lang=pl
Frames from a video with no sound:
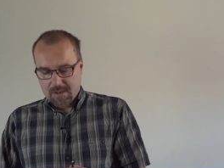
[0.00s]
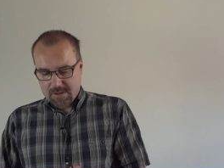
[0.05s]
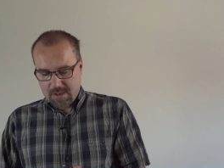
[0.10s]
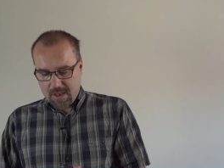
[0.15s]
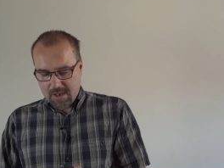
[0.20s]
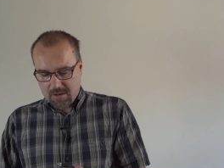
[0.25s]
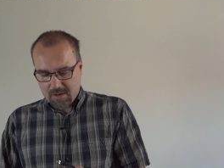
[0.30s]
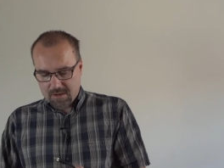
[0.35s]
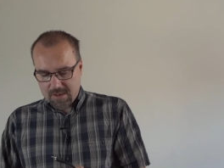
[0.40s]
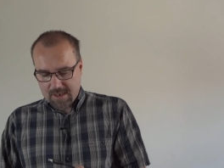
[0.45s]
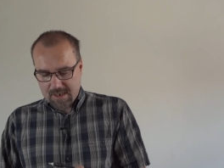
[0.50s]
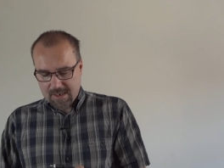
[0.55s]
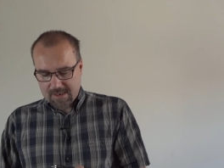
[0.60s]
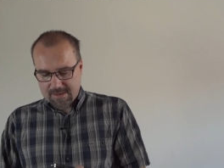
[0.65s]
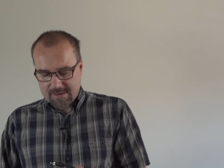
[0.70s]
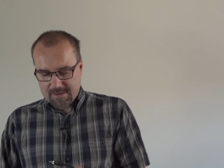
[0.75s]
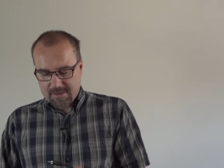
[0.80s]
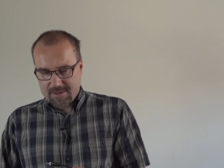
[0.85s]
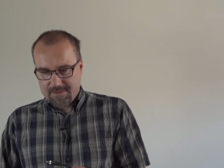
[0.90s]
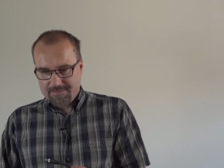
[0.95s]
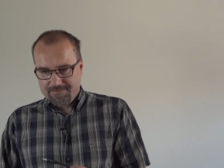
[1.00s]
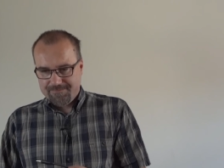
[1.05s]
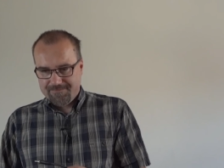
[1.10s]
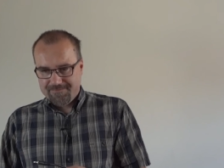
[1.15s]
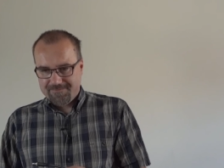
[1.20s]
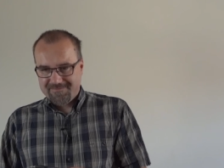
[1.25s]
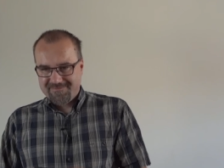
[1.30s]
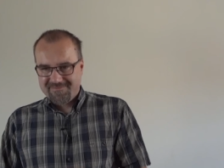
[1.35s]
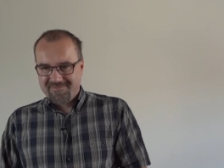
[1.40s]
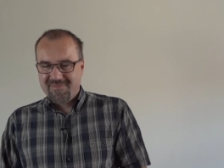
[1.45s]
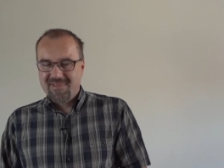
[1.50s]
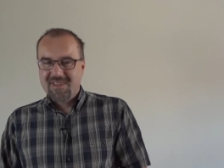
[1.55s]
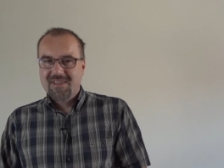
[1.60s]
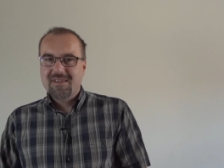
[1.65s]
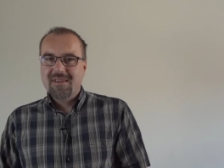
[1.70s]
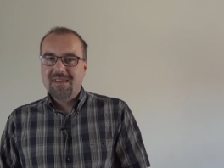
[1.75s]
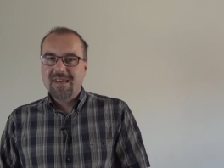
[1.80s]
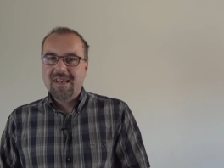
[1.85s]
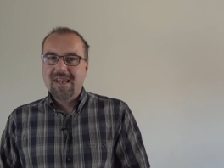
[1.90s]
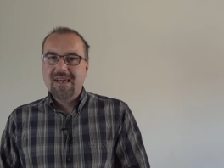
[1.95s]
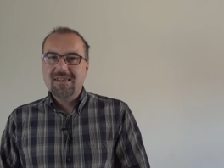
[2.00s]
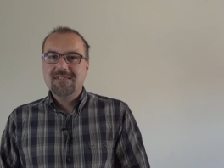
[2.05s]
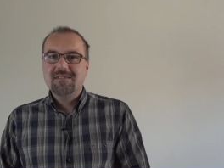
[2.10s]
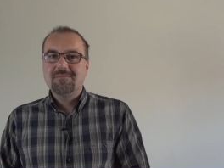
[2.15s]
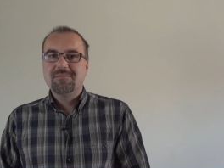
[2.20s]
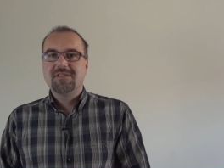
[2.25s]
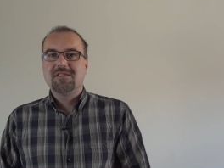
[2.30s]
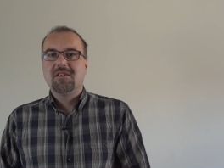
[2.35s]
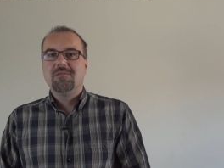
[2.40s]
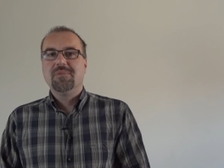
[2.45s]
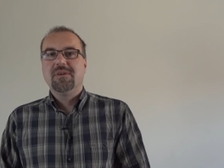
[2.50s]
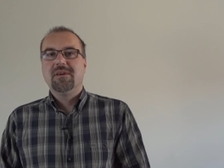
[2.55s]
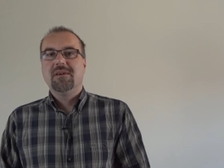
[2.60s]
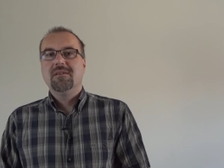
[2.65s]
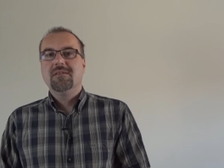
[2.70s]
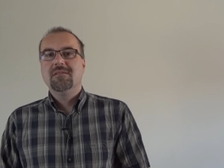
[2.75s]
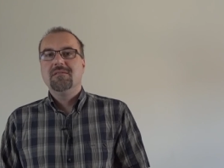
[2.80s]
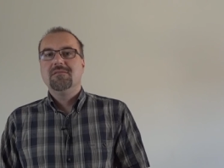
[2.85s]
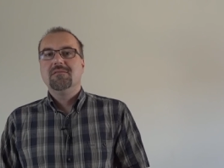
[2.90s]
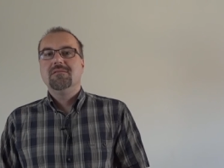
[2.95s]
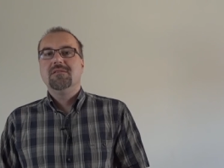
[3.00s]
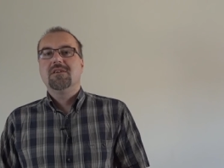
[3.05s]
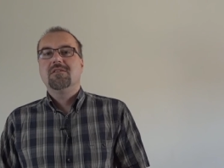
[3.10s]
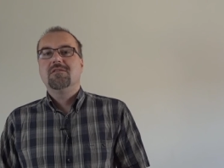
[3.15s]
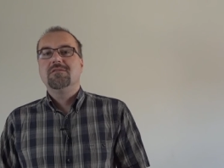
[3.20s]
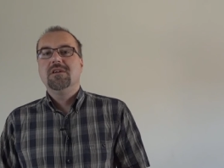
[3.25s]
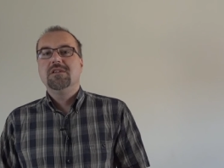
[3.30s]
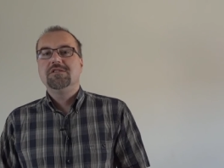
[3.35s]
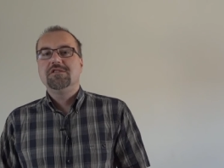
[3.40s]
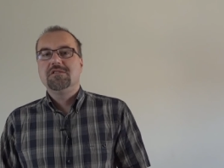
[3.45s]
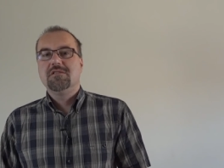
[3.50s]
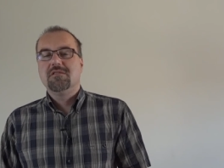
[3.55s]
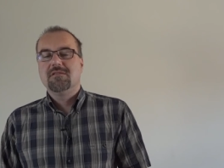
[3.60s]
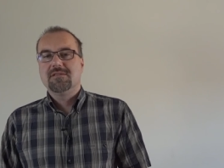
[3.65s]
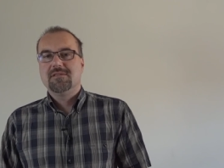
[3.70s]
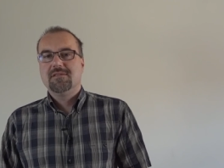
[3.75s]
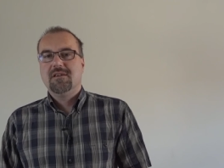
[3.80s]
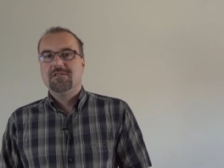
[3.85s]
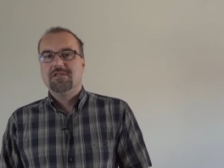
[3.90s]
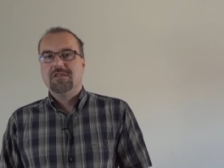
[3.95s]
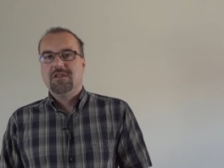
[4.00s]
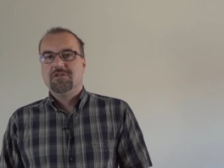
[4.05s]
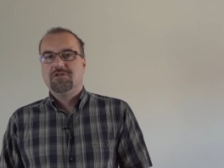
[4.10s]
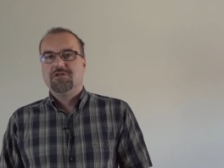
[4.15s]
Tylko teraz radzą sobie niekoniecznie oznacza,